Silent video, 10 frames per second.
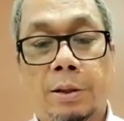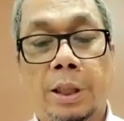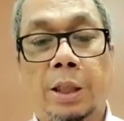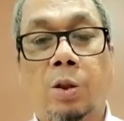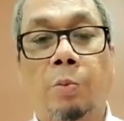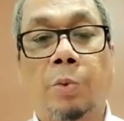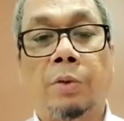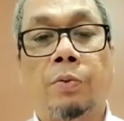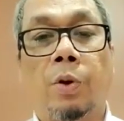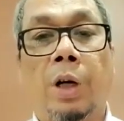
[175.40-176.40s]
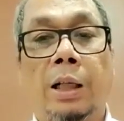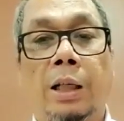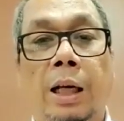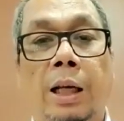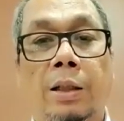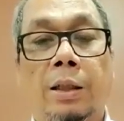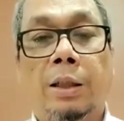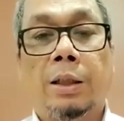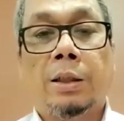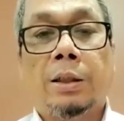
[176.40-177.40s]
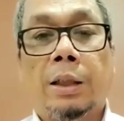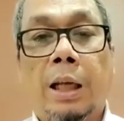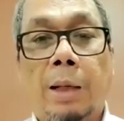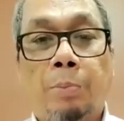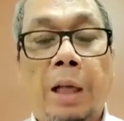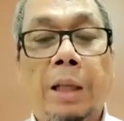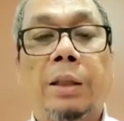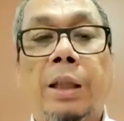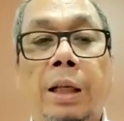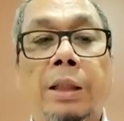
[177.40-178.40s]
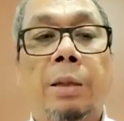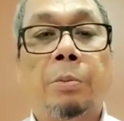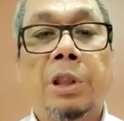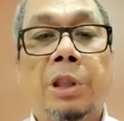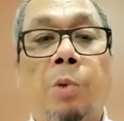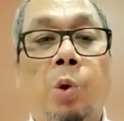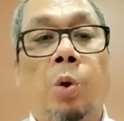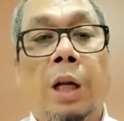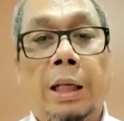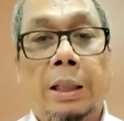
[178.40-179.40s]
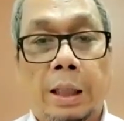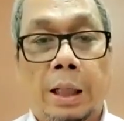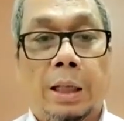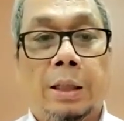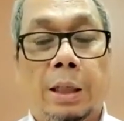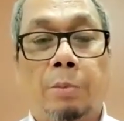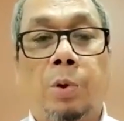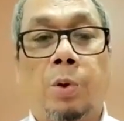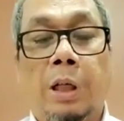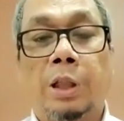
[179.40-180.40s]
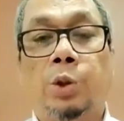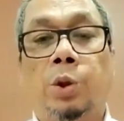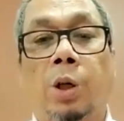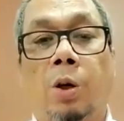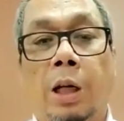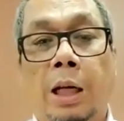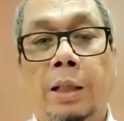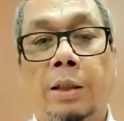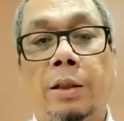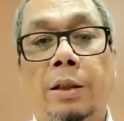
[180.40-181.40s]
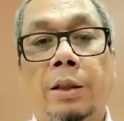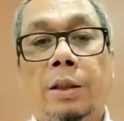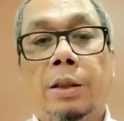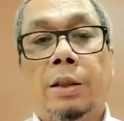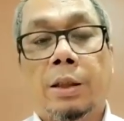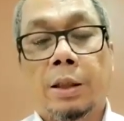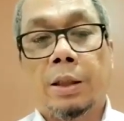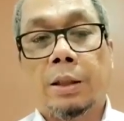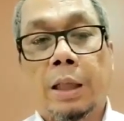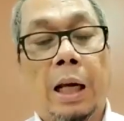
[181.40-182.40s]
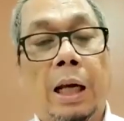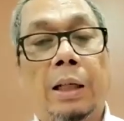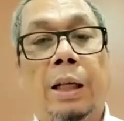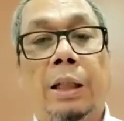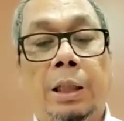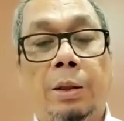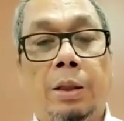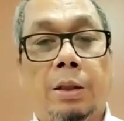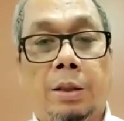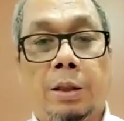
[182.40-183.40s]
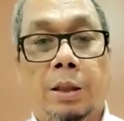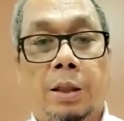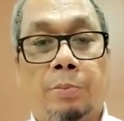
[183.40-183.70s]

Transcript: di Kominfo agar ya paling tidak kita bisa mengurangi lah ya mengurangi judi online uh, yang ada di uh,